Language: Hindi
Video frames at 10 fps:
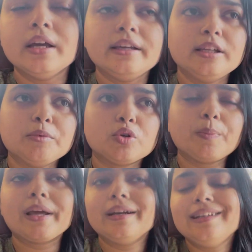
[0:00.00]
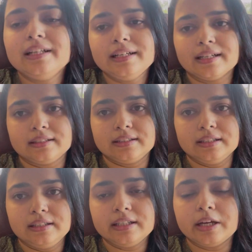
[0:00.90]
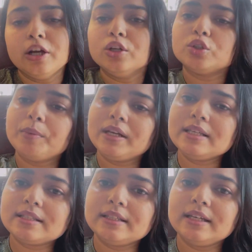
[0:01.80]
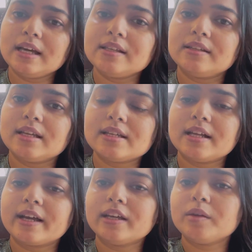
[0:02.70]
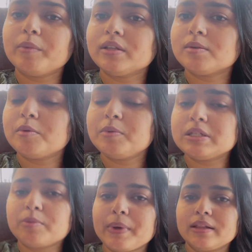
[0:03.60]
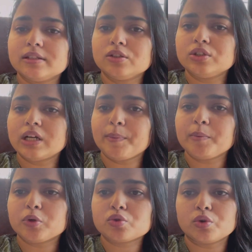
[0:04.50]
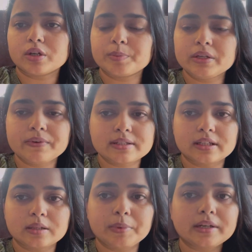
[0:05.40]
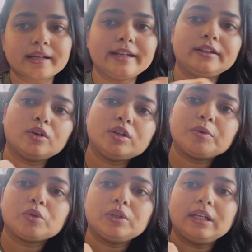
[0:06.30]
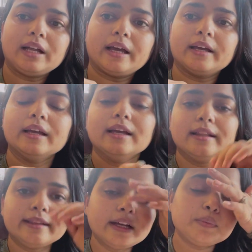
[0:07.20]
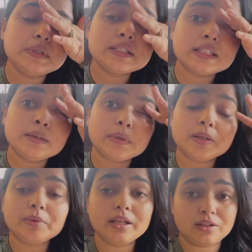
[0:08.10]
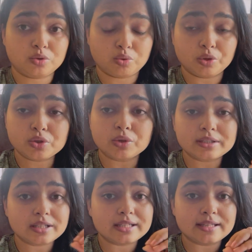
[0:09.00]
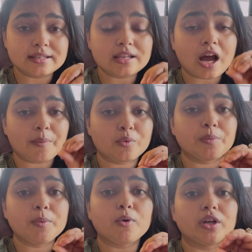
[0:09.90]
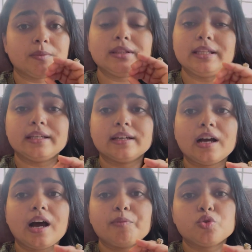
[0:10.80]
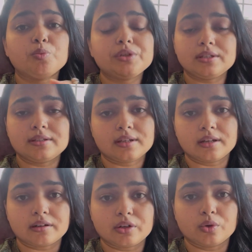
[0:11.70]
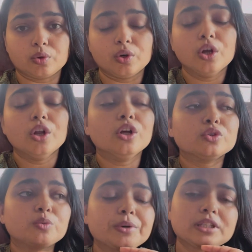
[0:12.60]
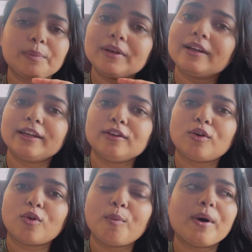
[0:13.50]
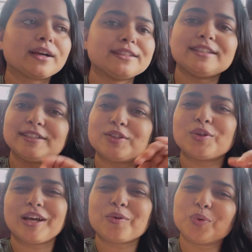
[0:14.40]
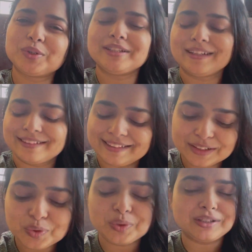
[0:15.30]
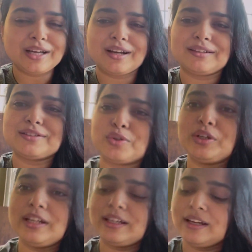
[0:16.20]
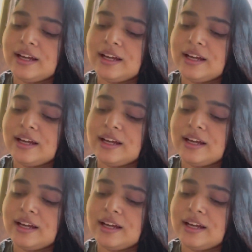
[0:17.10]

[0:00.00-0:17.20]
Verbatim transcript: ये मेरे को पहले ढीली आती थी ठीक है तो मैंने इससे ये आज अंदाजा लगाया कि मैं जब बीच में पहनती थी तो यहाँ पे मेरे को शोल्डर पे ये फंसता था बट राइट नाउ ये मेरे को ढीला है दैट मीन्स की मतलब एक छोटा छोटा सा चेंजेस आपको अपनी बॉडी में दिखेगा आप जो भी चीजें कर रहे हो तो बस आप लगे रहो बाकी चीज़ें तो यार होती रहती हैं तो इतना ज़रूरी नहीं है